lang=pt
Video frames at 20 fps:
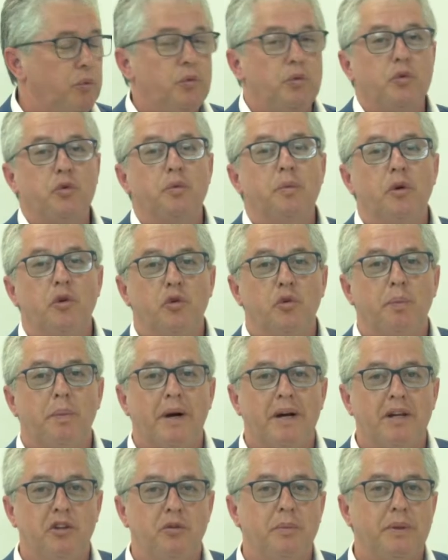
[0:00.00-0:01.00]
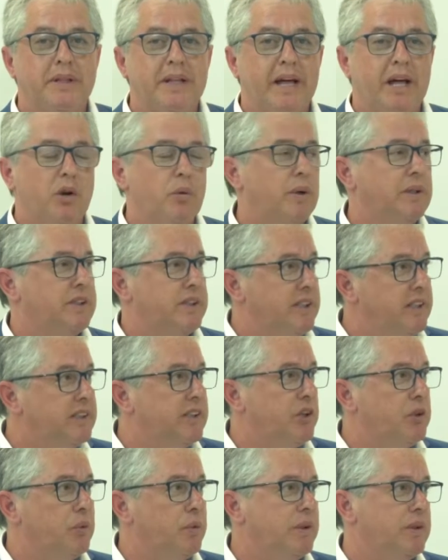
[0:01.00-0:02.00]
os meus pais me deram há
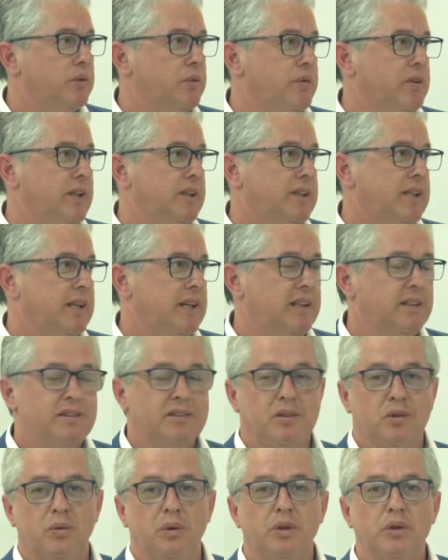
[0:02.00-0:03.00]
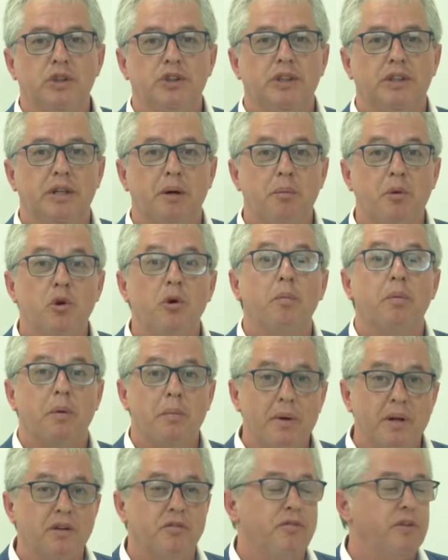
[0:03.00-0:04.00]
31 anos atrás, quando a gente abriu a
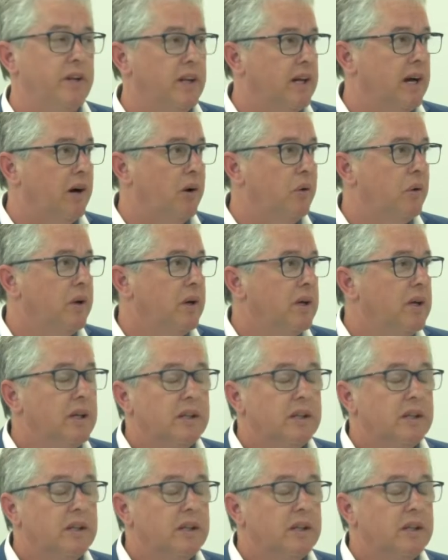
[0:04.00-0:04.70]
primeira filial,